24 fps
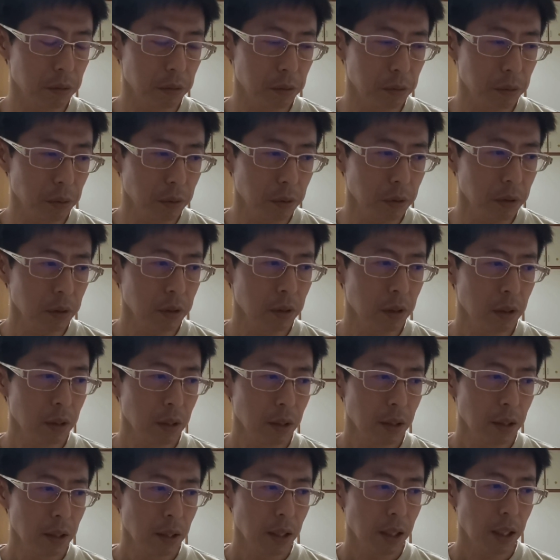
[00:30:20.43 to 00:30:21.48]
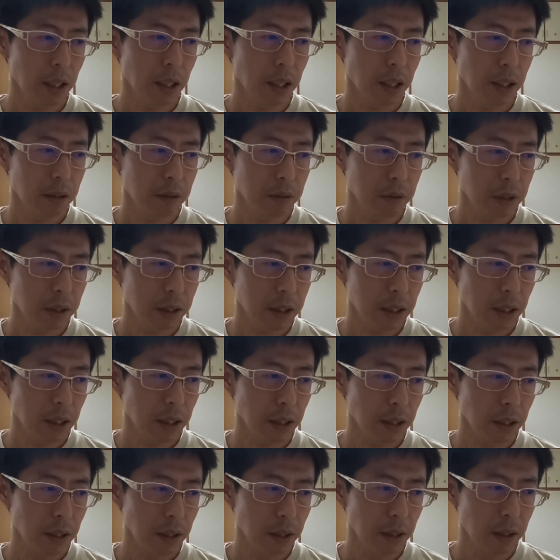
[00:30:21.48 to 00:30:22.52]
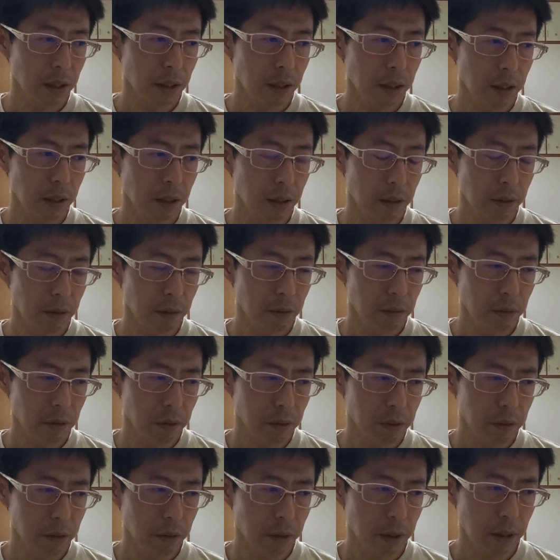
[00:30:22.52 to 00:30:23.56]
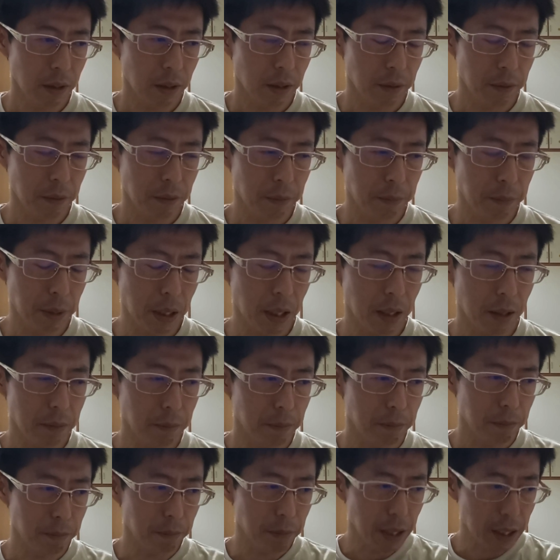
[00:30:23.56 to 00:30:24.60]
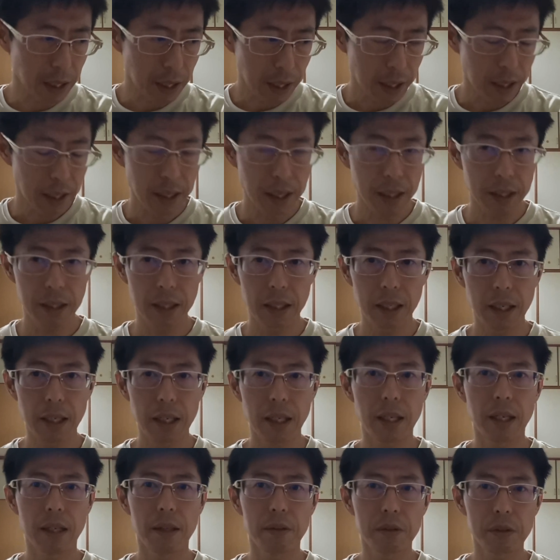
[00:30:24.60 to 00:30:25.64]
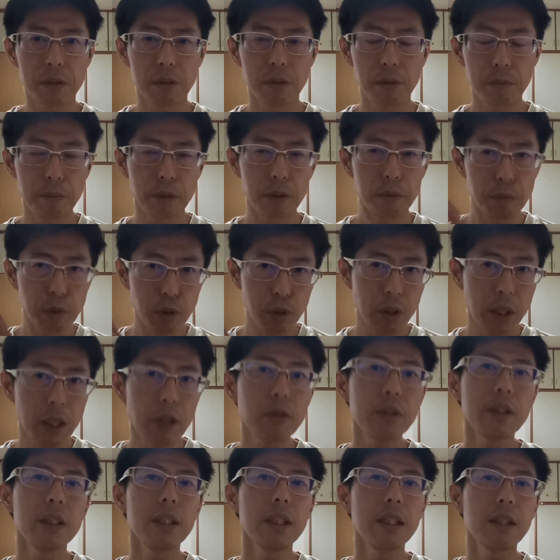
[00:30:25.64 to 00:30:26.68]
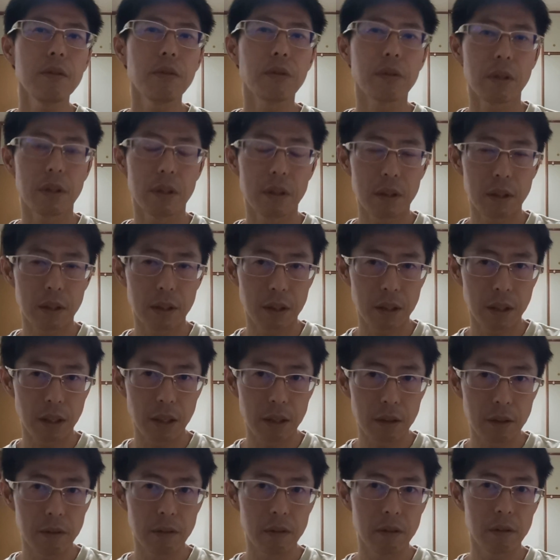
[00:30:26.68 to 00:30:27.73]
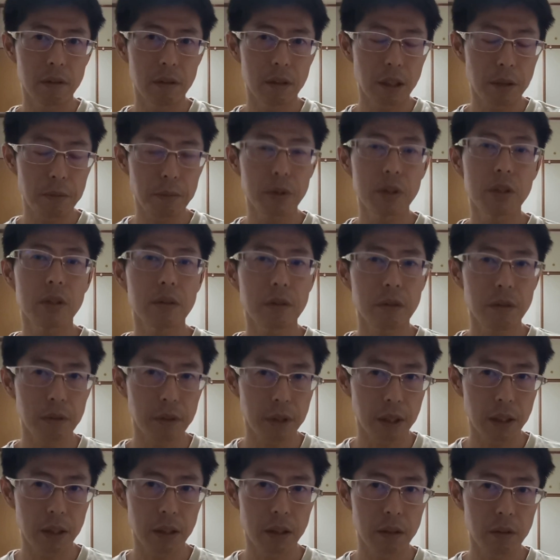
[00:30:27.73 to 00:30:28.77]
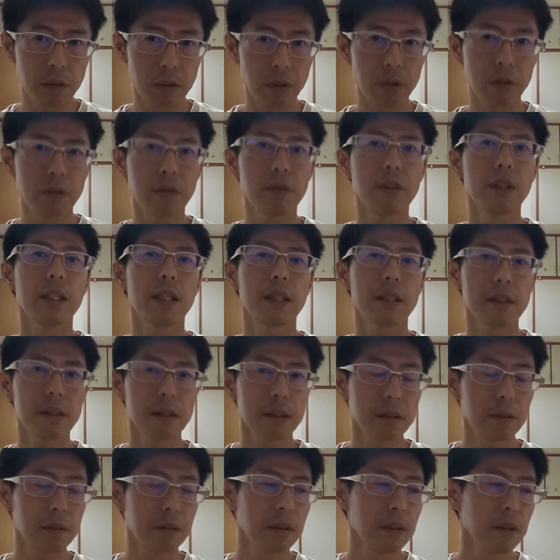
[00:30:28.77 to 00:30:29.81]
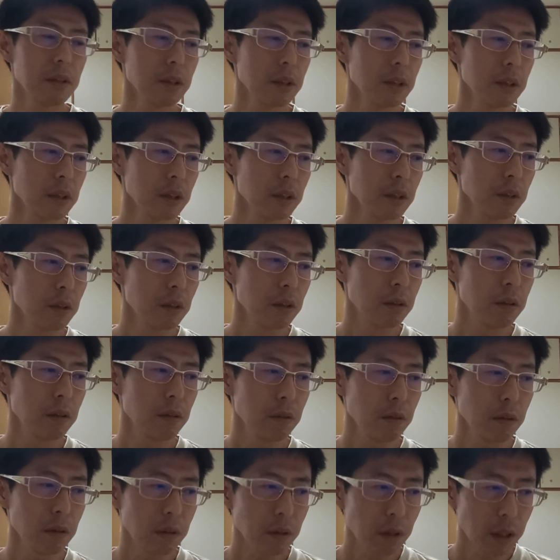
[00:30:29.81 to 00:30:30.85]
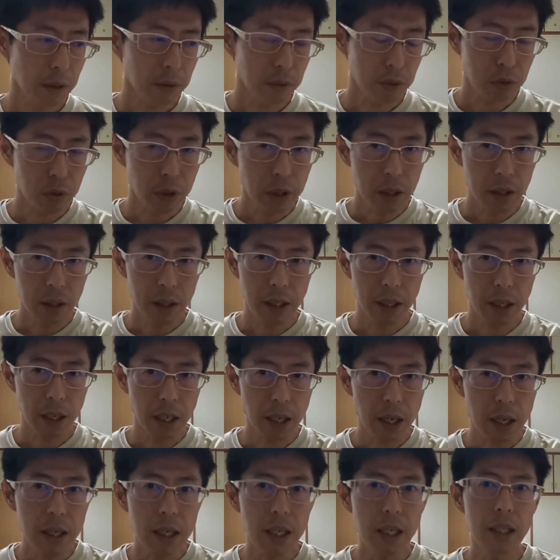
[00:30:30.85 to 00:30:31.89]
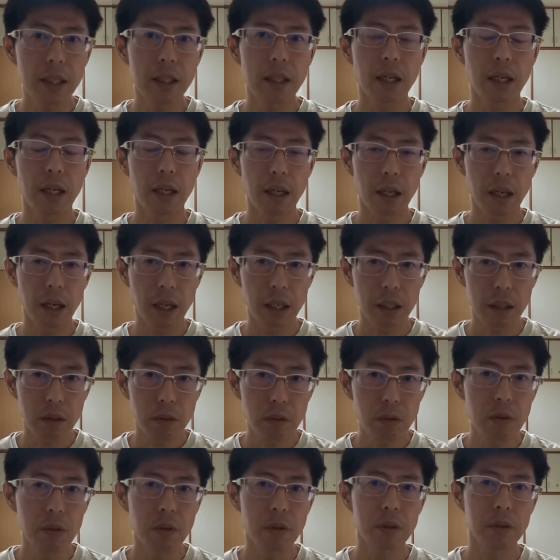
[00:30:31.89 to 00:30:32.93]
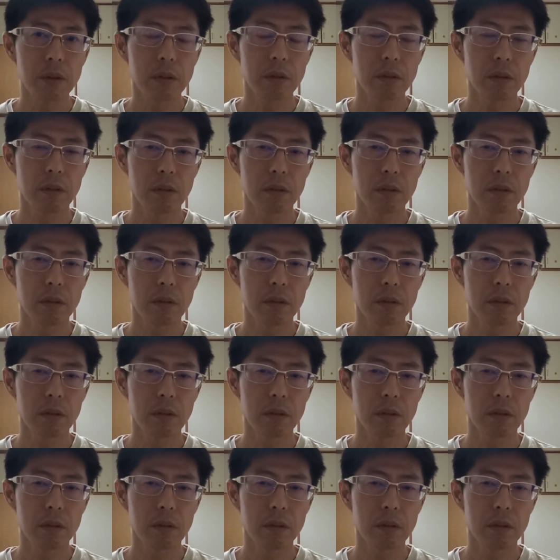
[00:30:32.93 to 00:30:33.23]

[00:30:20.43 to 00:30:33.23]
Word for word: のあの試合の、まあ、負けがあったからこそもうもう倒しに行こうっていう気持ちの方で取り組んでたんですよ。でもそれ考えた後、